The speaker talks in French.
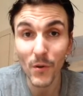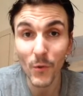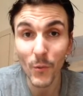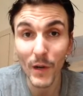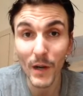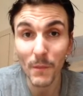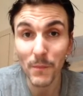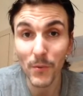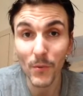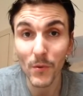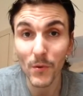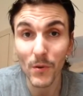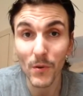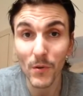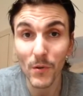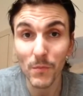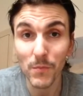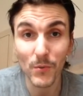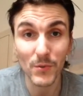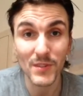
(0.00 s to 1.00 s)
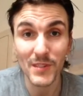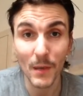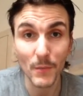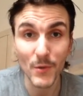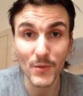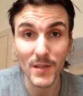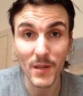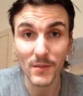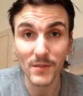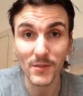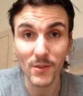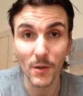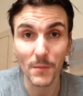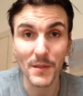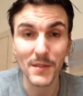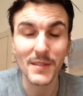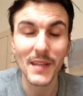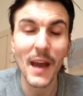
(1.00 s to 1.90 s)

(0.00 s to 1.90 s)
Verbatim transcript: voilà, pour, pour s'amuser ensemble.